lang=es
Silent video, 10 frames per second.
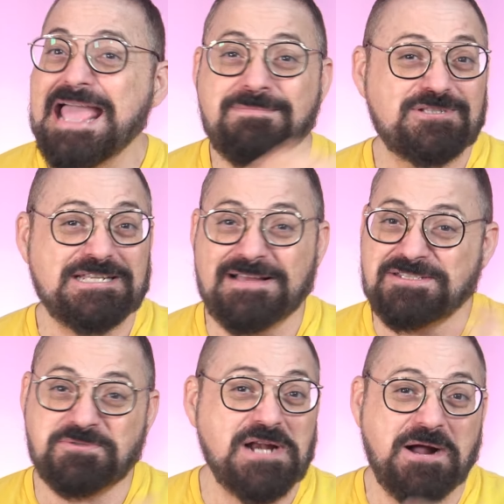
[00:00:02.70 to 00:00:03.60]
hay mucha
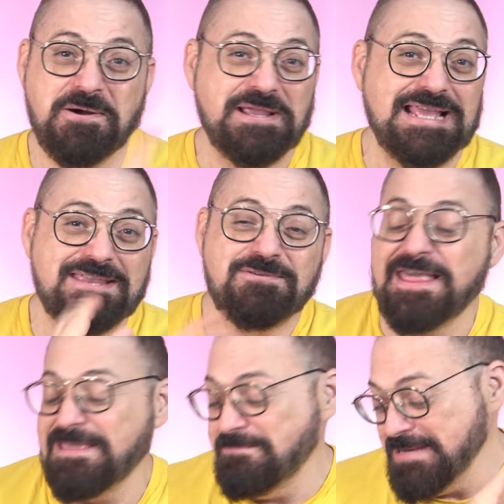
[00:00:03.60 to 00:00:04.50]
basura hoy, hay
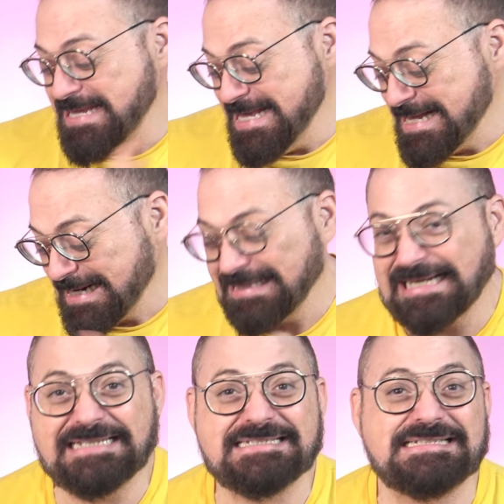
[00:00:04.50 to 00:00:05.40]
una de
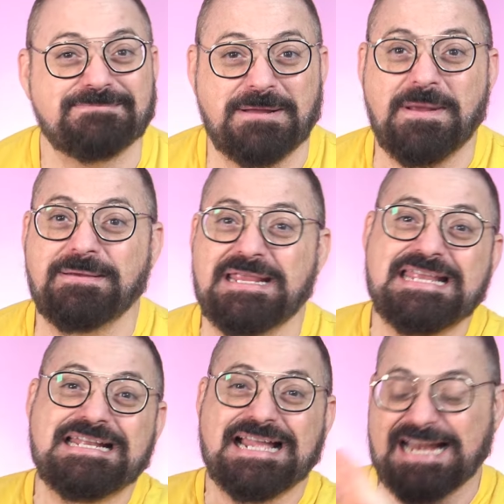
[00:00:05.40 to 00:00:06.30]
mierda que es
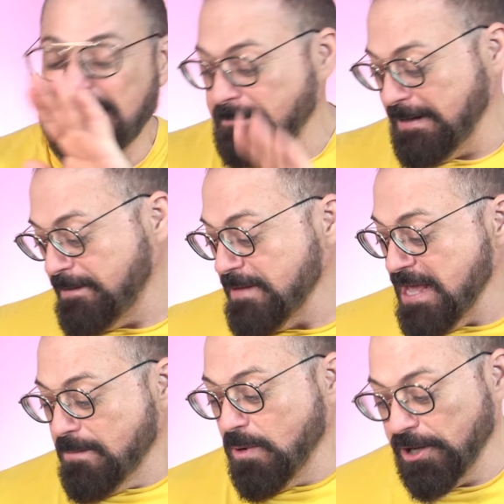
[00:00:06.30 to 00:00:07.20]
increíble.
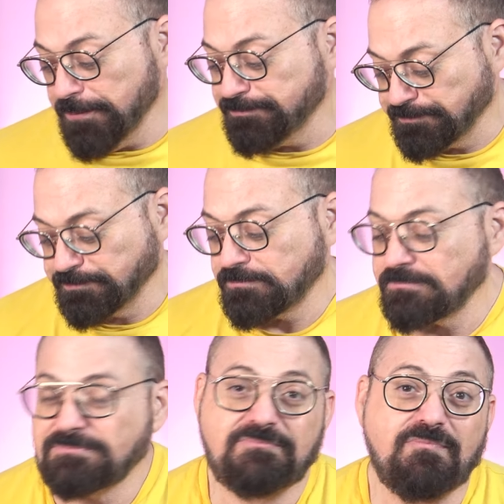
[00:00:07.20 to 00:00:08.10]
Bueno,
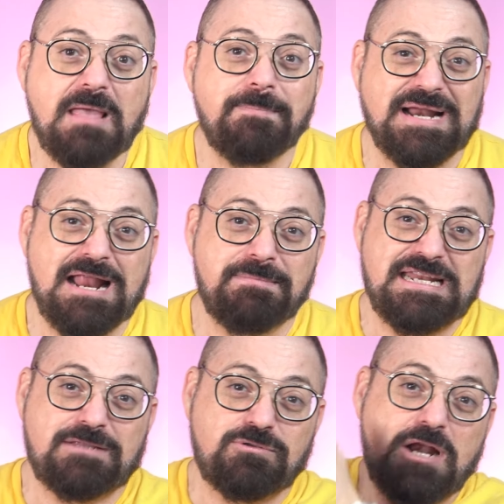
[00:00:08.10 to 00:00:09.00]
para la
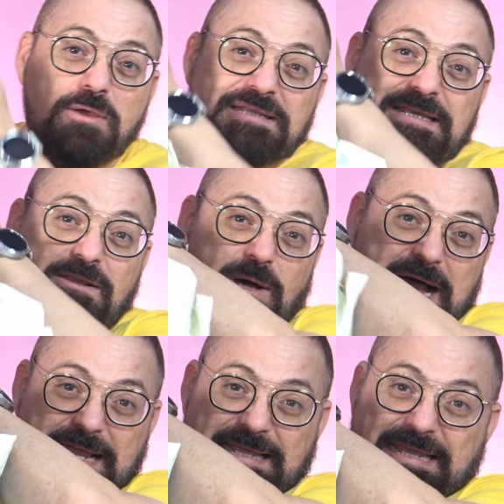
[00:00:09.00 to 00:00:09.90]
miniatura lo he metido
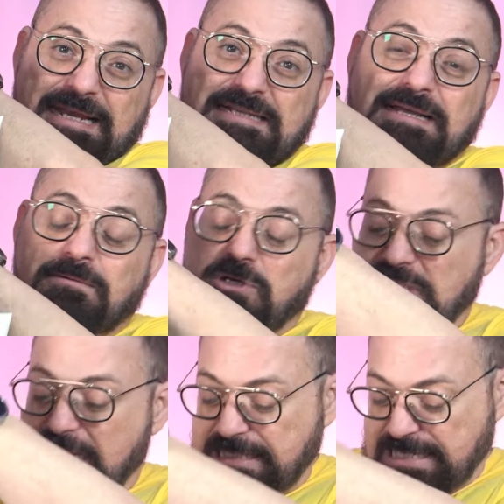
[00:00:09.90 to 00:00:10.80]
aquí, en esta
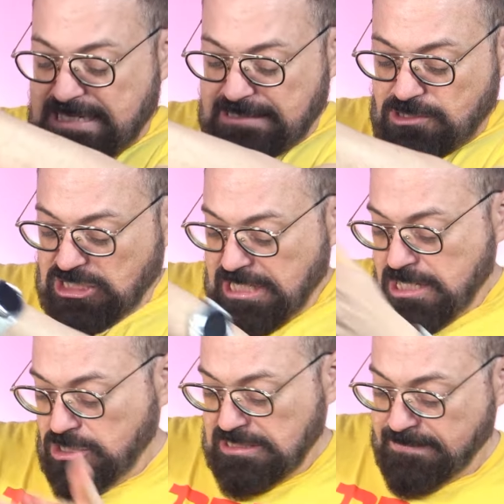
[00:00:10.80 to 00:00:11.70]
bolsa de no sé
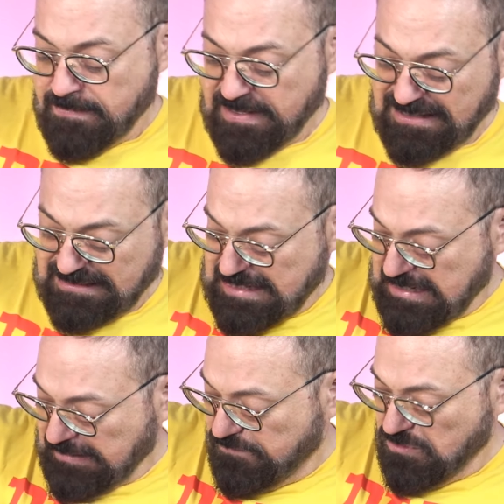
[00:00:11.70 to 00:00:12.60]
de dónde, me parece que es de
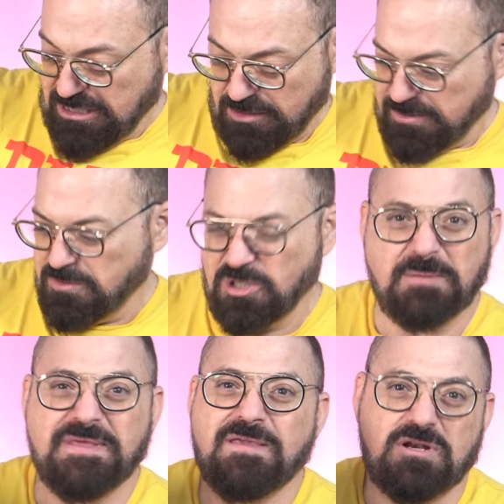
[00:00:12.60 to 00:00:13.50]
Carrefour, creo, pero bueno,
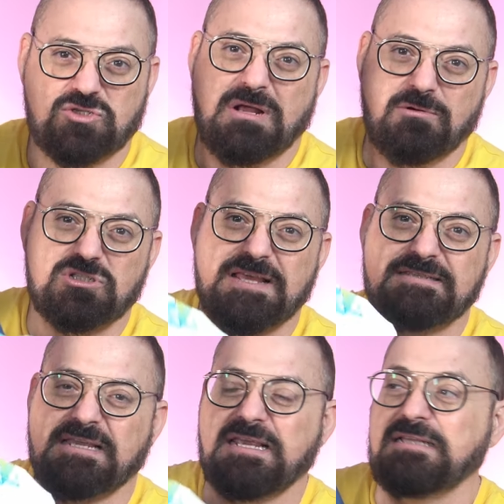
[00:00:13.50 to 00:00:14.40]
que me da igual, es una bolsa de
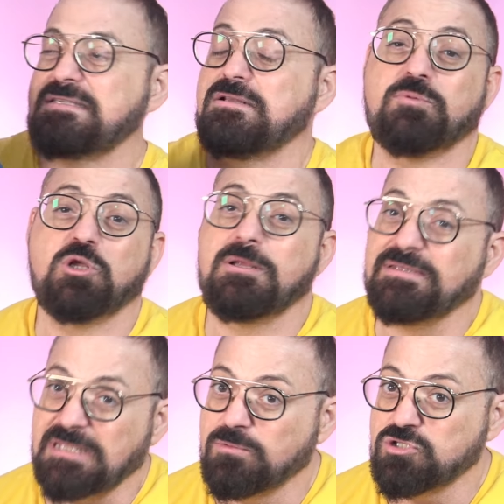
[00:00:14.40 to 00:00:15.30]
estas gigantes que no puedo
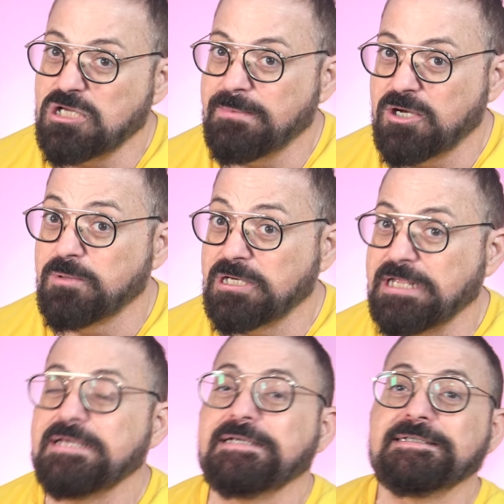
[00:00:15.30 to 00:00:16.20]
levantar mucho la mano porque